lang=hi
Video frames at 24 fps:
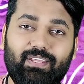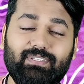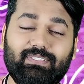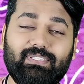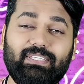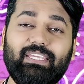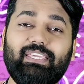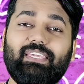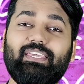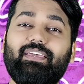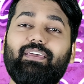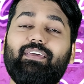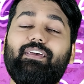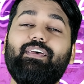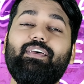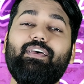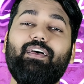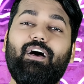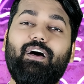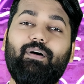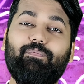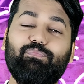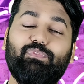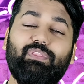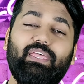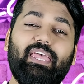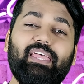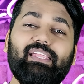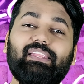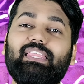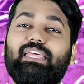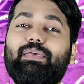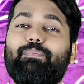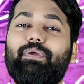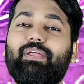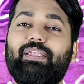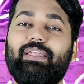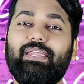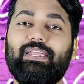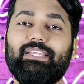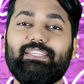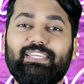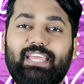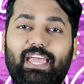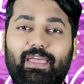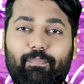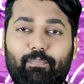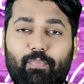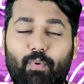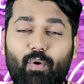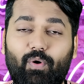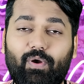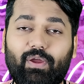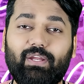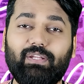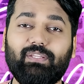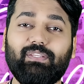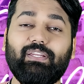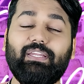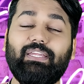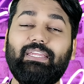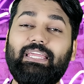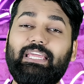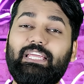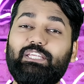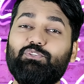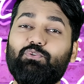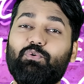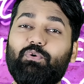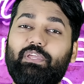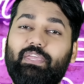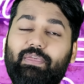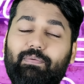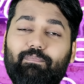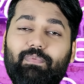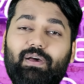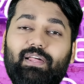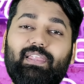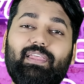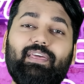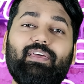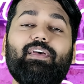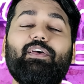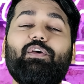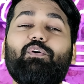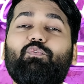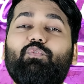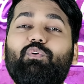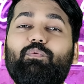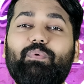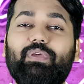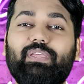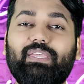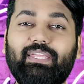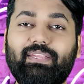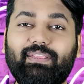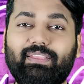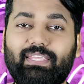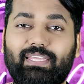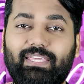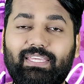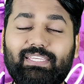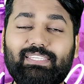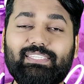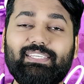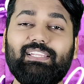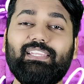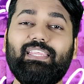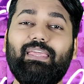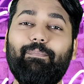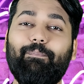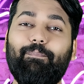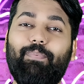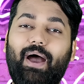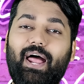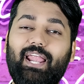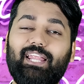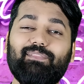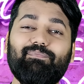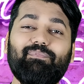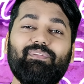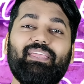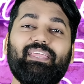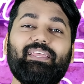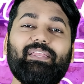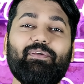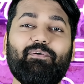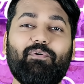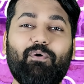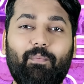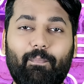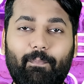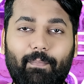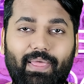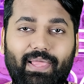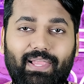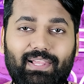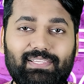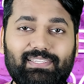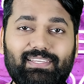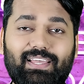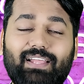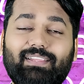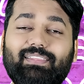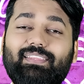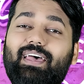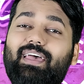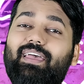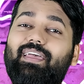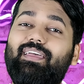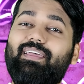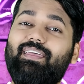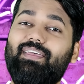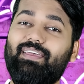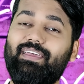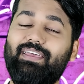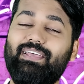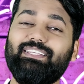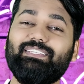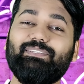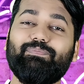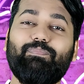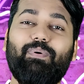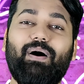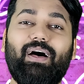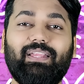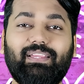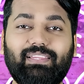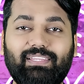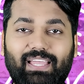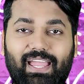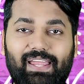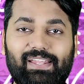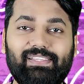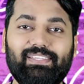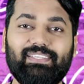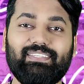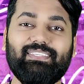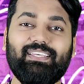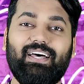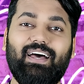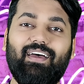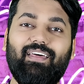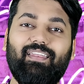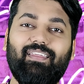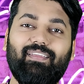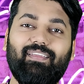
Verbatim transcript: नजदीक है अब देखते हुए डीजीआई पॉकेट थ्री ये जो गिम्बल है वो हमें कितनी ही जल्दी भारत में देखने को मिल जाता है इस बात का इंतजार